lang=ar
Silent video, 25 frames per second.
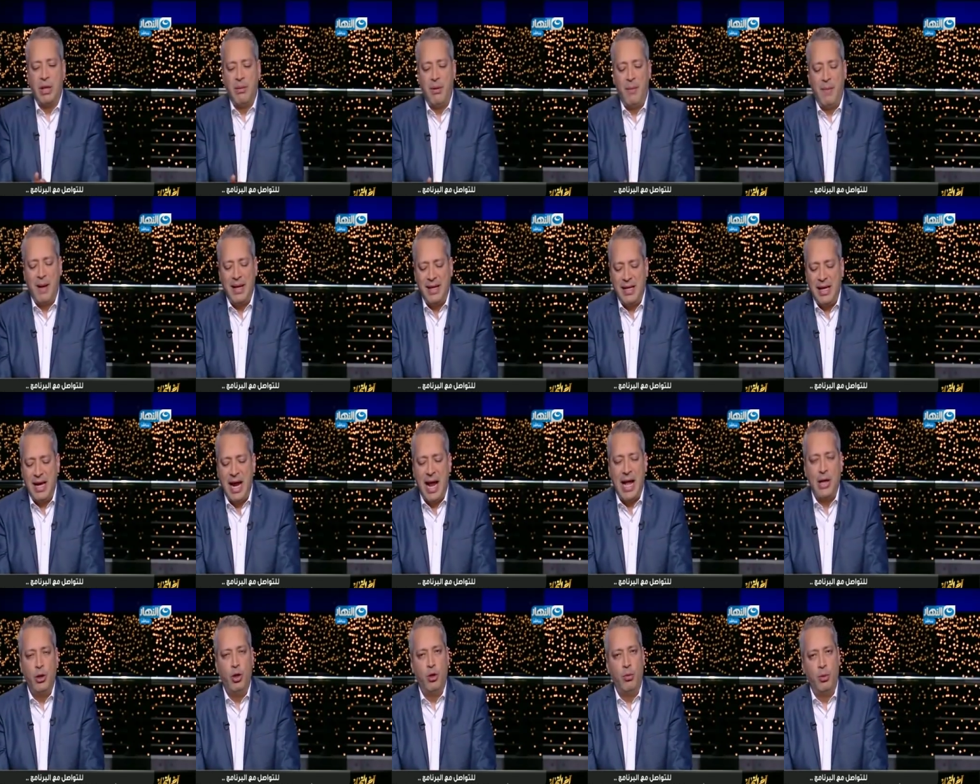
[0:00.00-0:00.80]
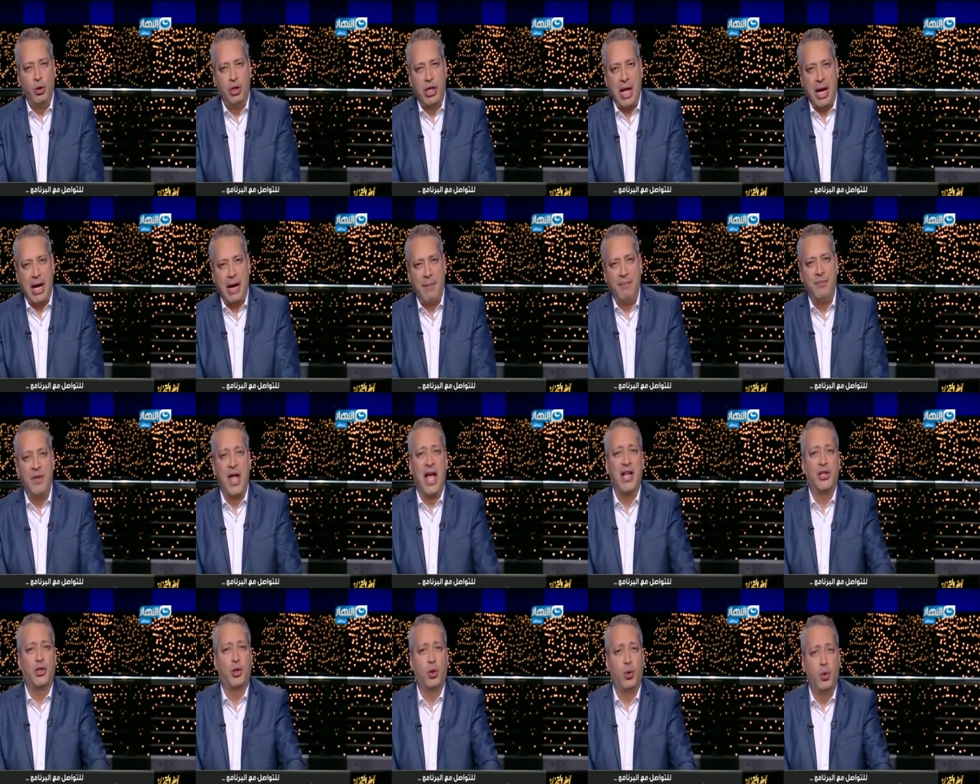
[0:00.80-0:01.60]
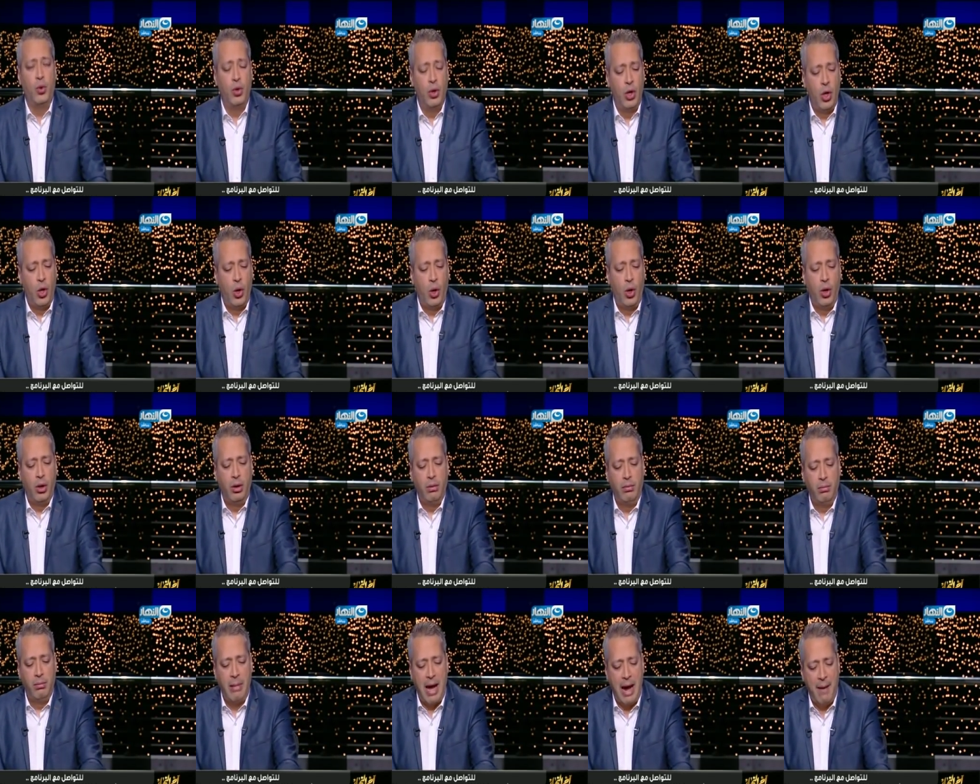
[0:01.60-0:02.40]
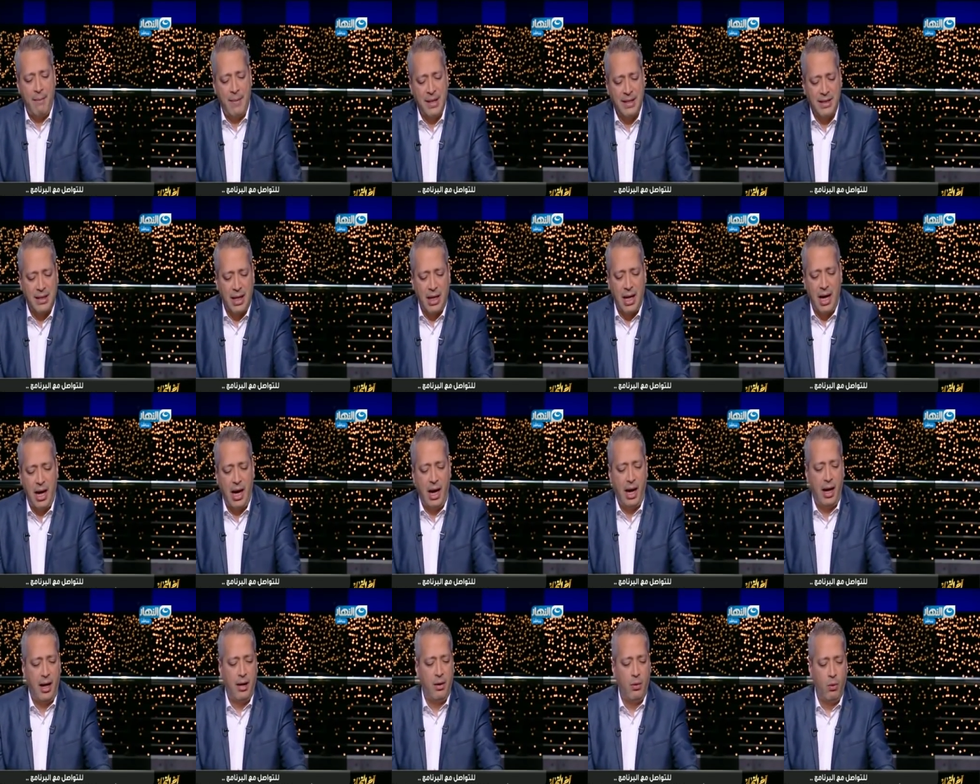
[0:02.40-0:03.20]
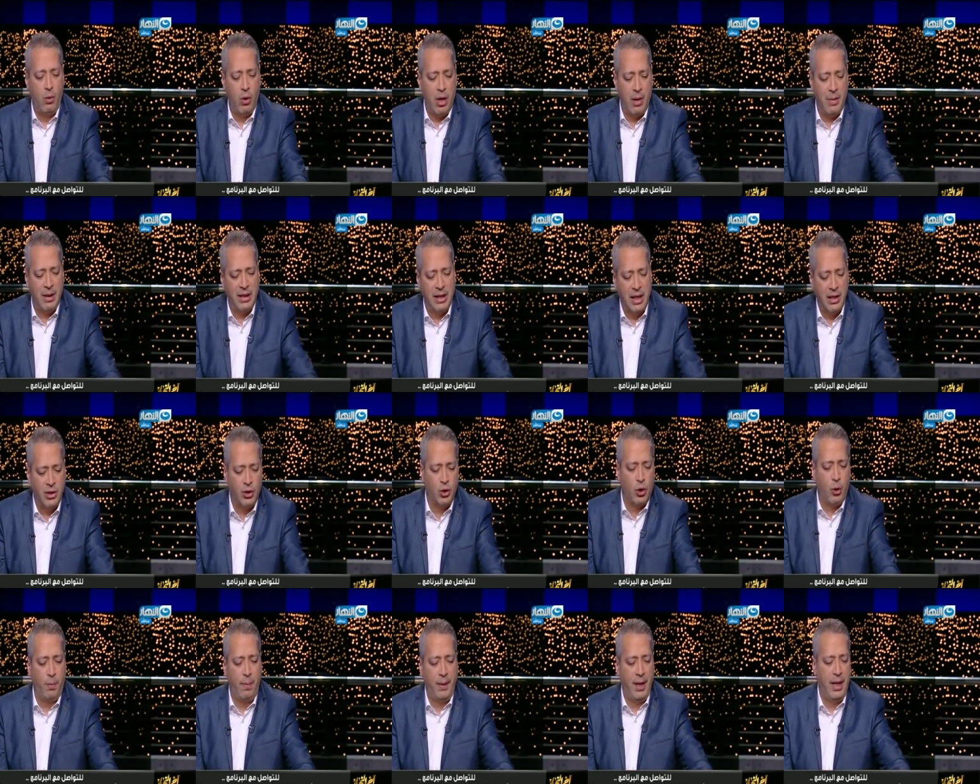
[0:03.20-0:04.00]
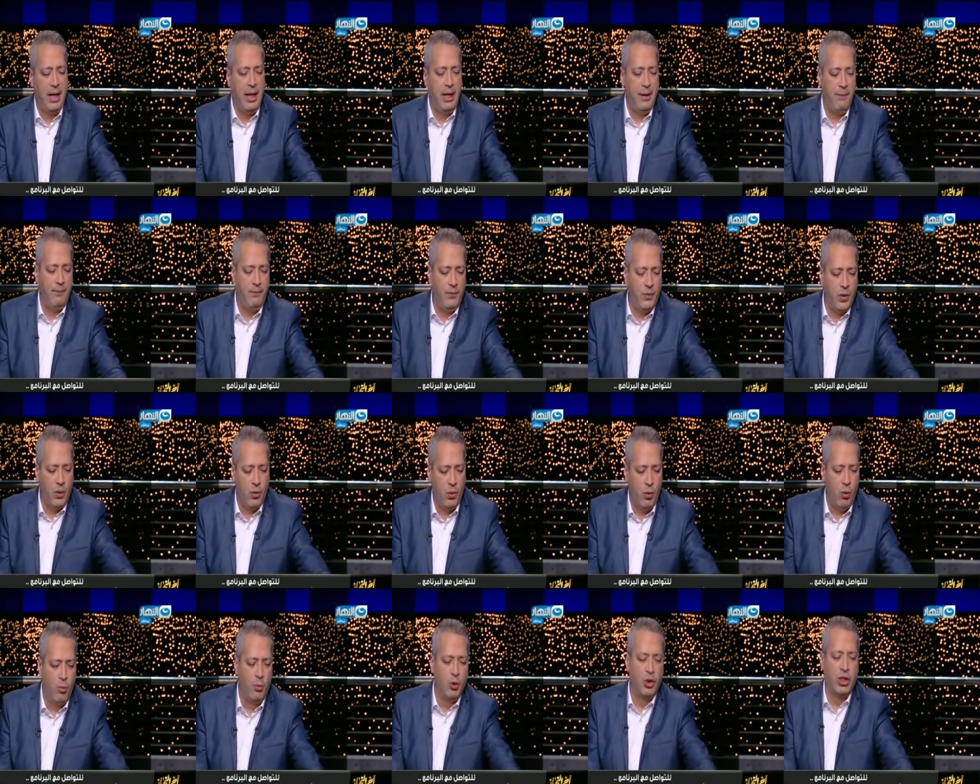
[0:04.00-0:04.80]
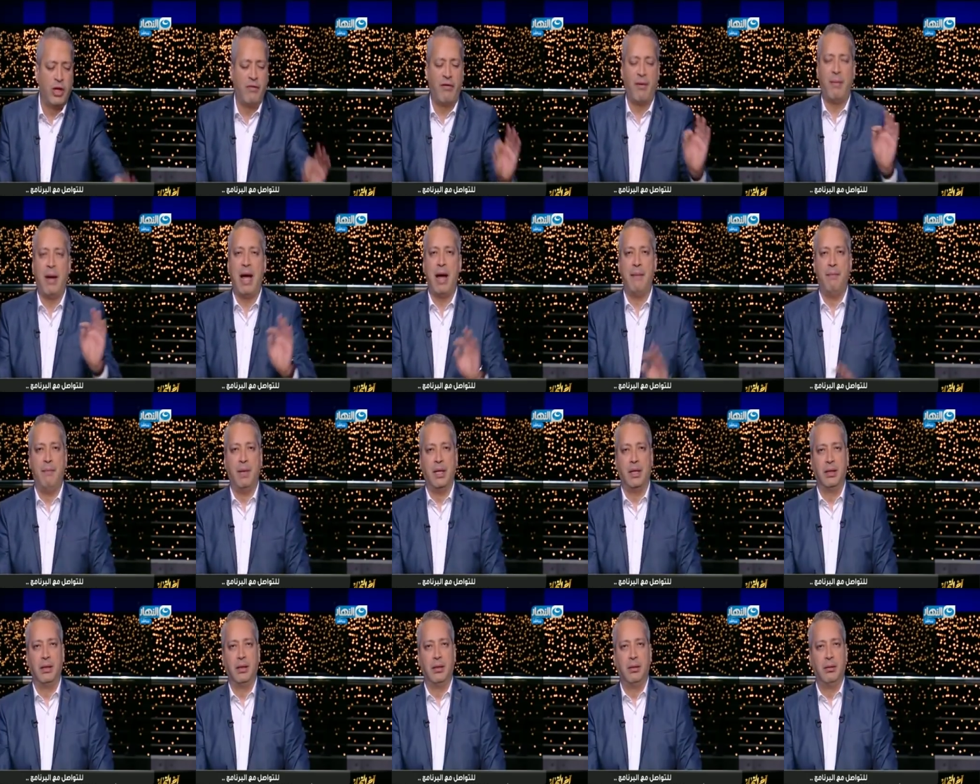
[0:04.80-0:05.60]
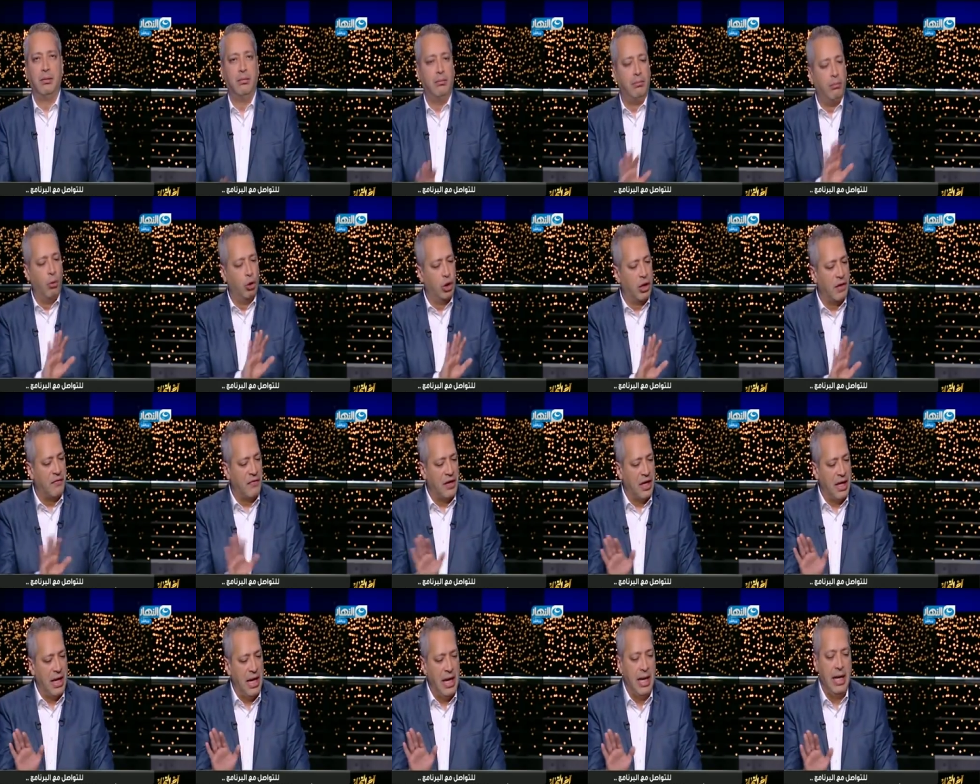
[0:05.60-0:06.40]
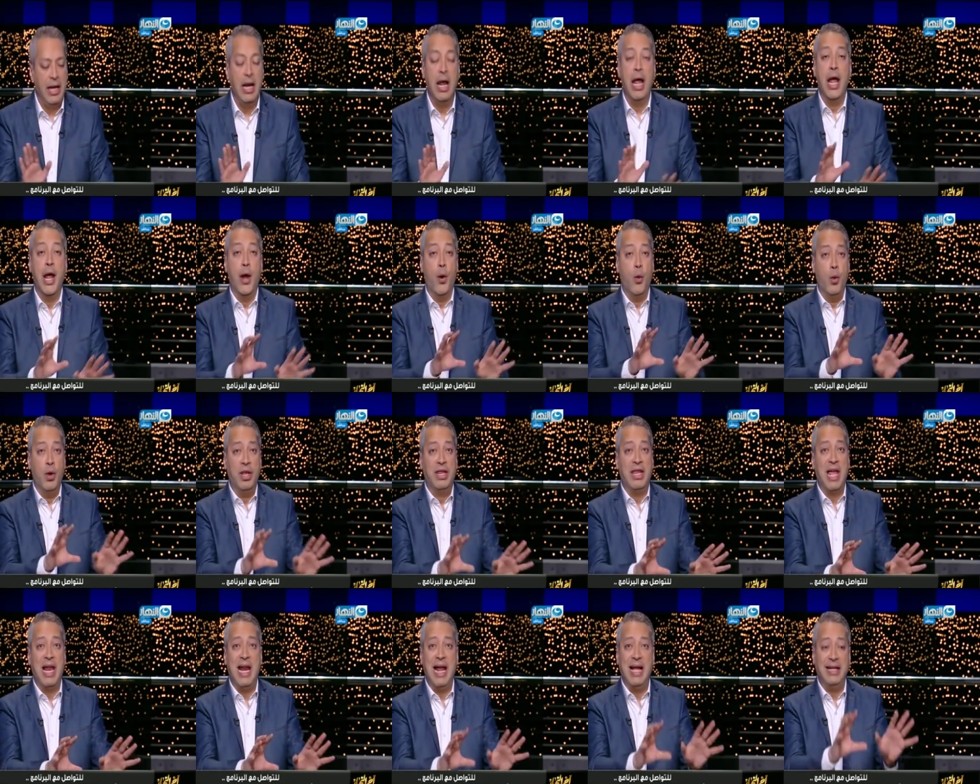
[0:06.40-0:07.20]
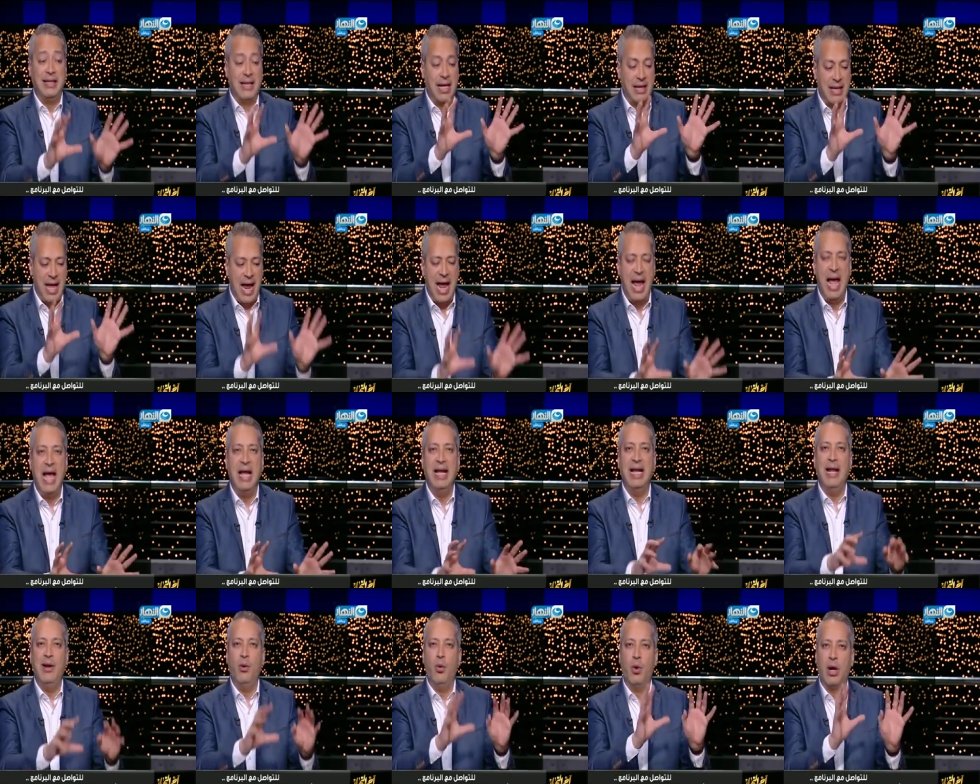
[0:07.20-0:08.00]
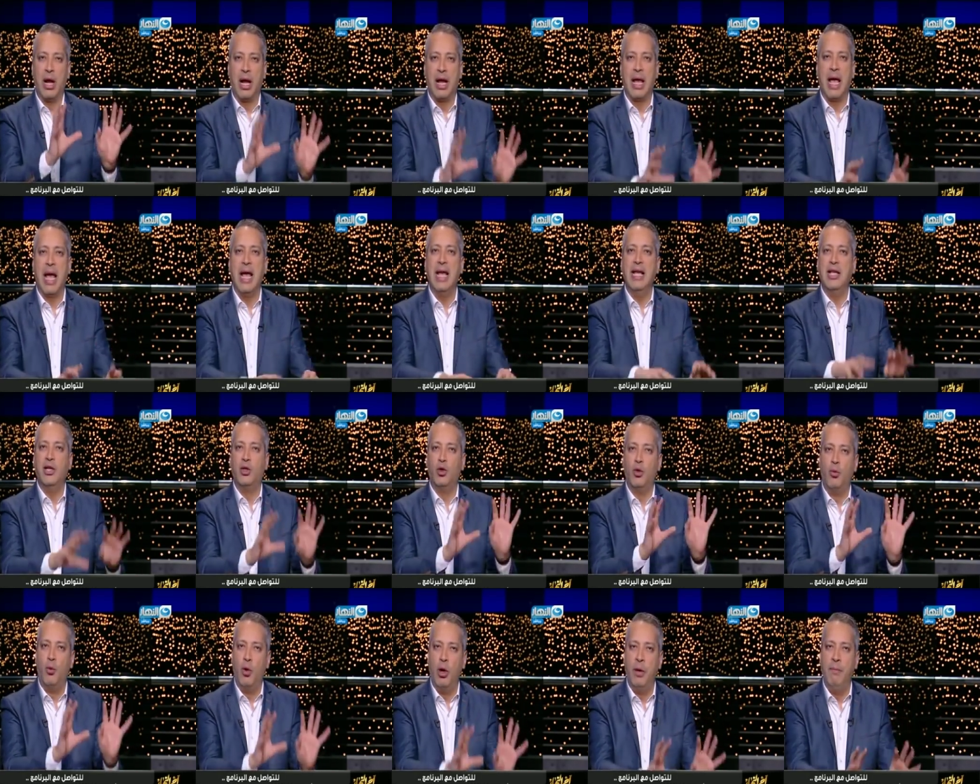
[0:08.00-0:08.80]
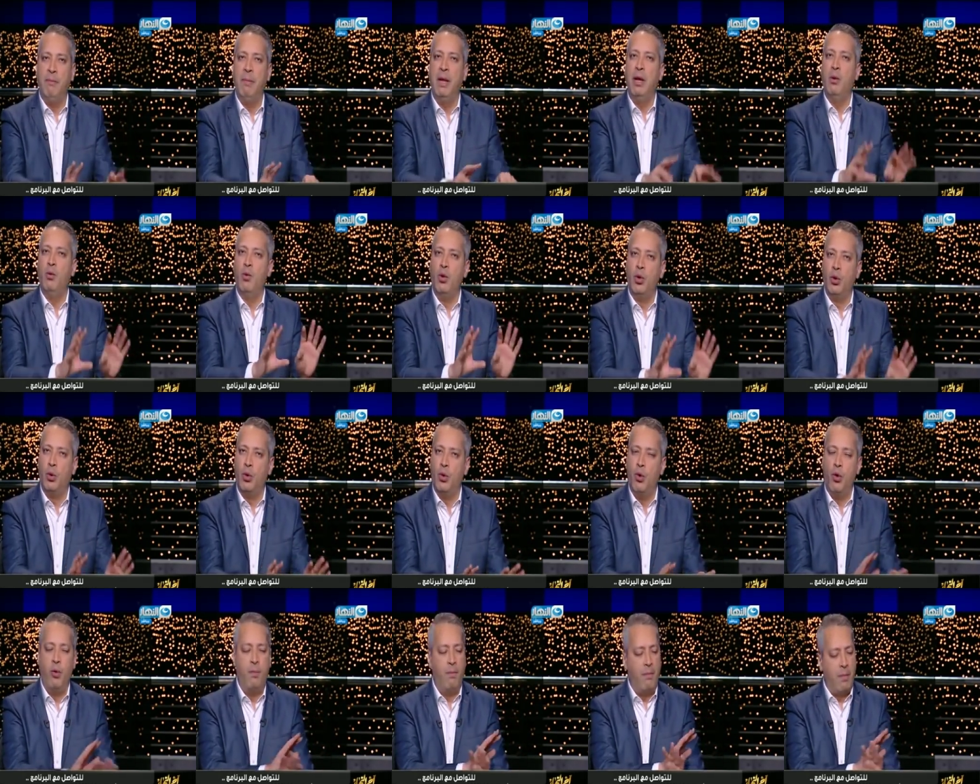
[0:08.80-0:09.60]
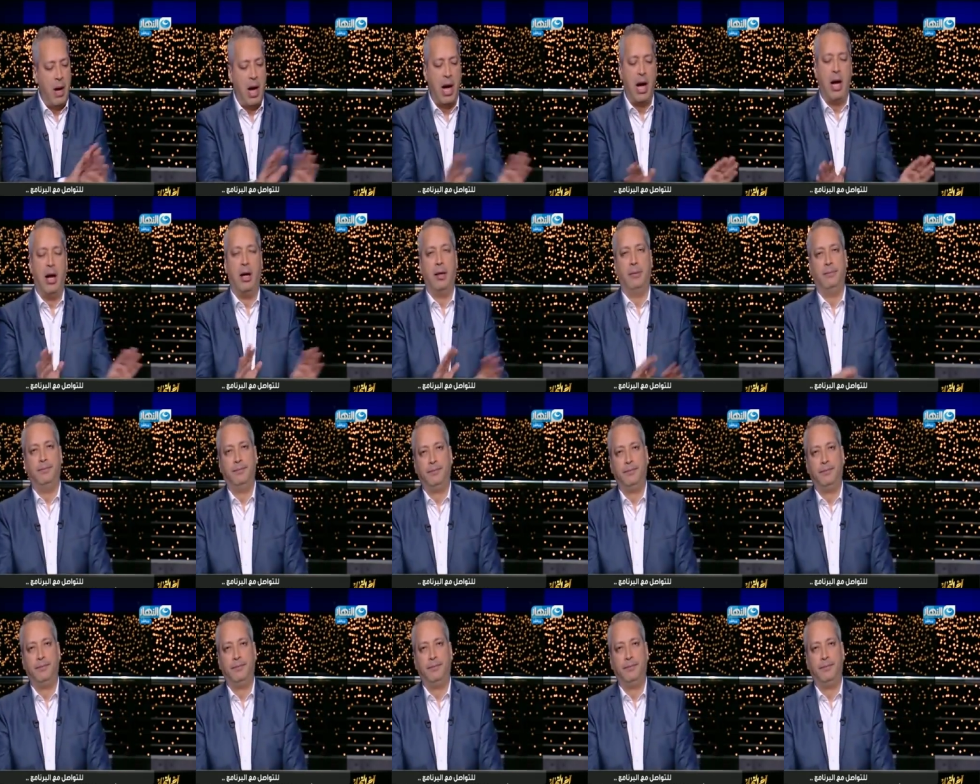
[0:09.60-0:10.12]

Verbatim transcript: البدري عنده منتخب ناقصه محمد صلاح ورمضان صبحي ومصطفى محمد متفقين والتلاتة تقايل وركايز ومهمين ونجوم اه